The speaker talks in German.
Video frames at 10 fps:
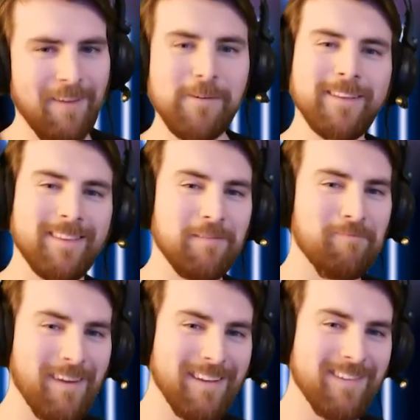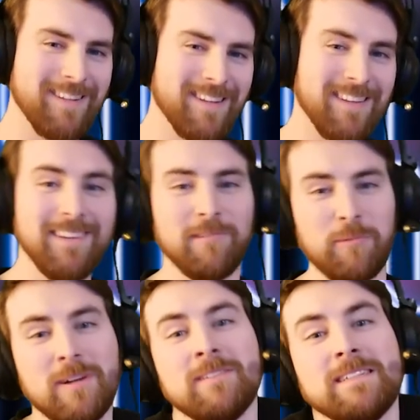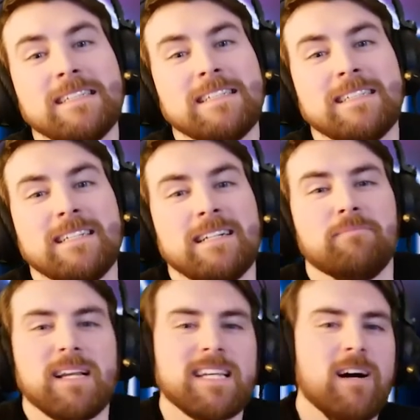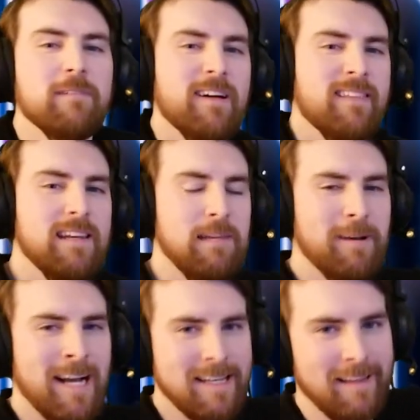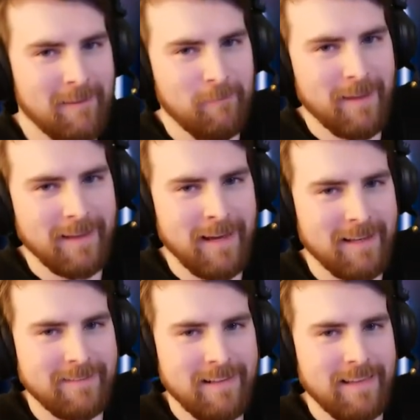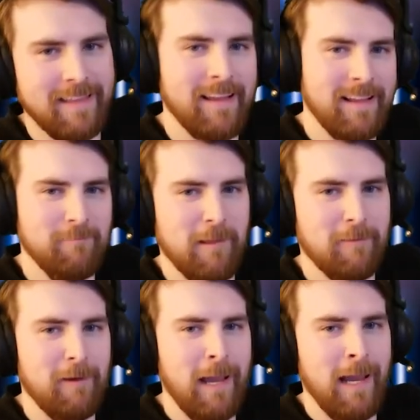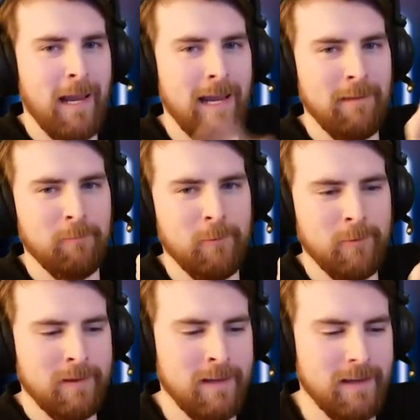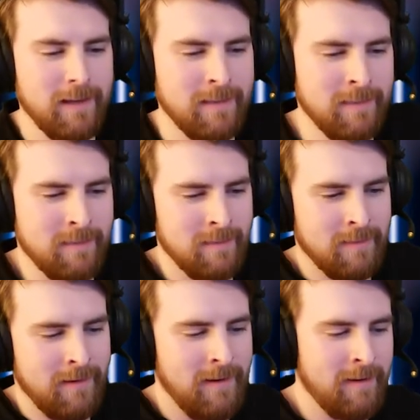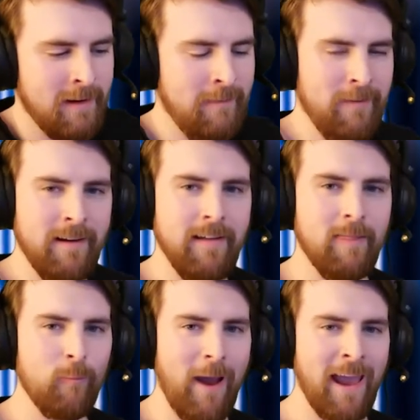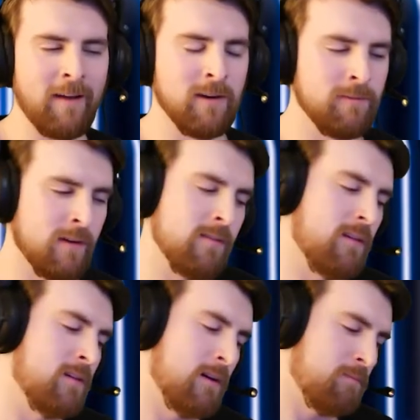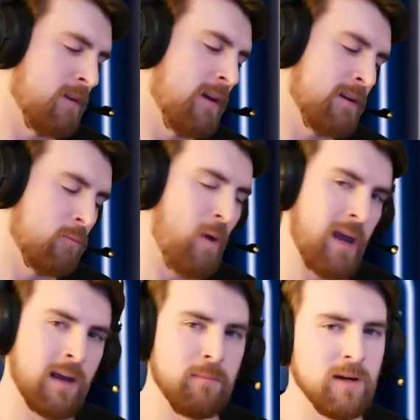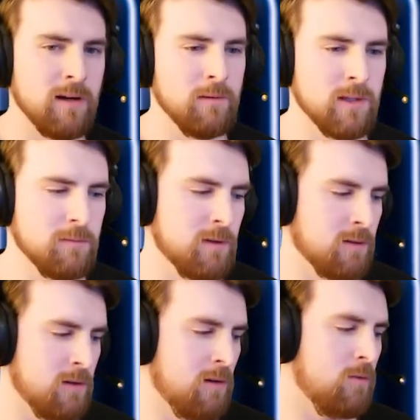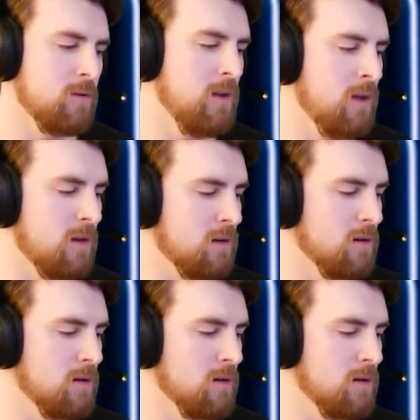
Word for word: Aber jetzt mache ich sie, gesagt, hier drüber. Mal schauen, was der liebe Kater zu mir sagt. Alter, er sagt immer so, ey, Brudi, deine Kamera ist wack. Und ich weiß, ich habe eine echt wack Kamera, aber ich habe aktuell auch nicht